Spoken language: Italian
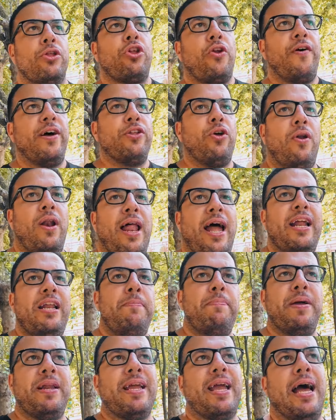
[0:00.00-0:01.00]
trovato
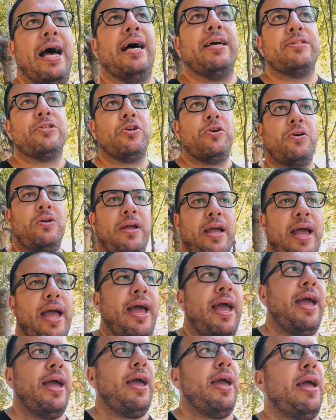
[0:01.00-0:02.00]
online per caso
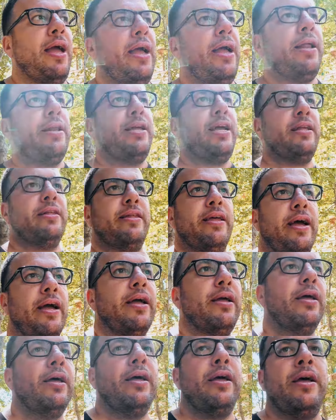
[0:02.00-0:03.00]
e niente,
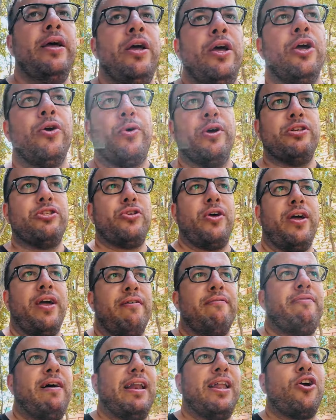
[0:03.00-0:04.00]
questo
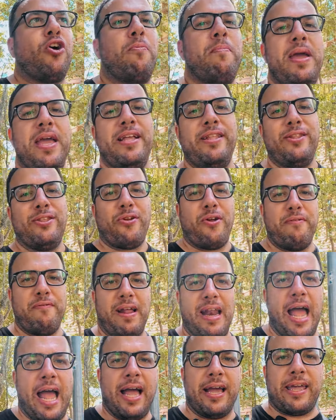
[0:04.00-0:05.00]
vale come intro e
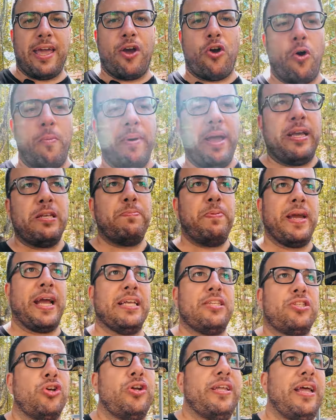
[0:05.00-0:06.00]
vale anche come
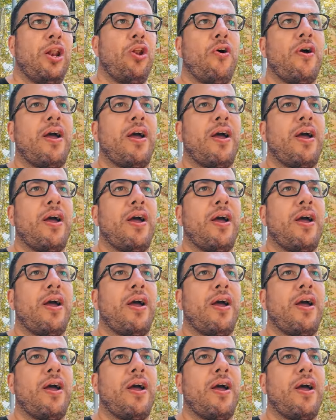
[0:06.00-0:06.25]
spiegazione del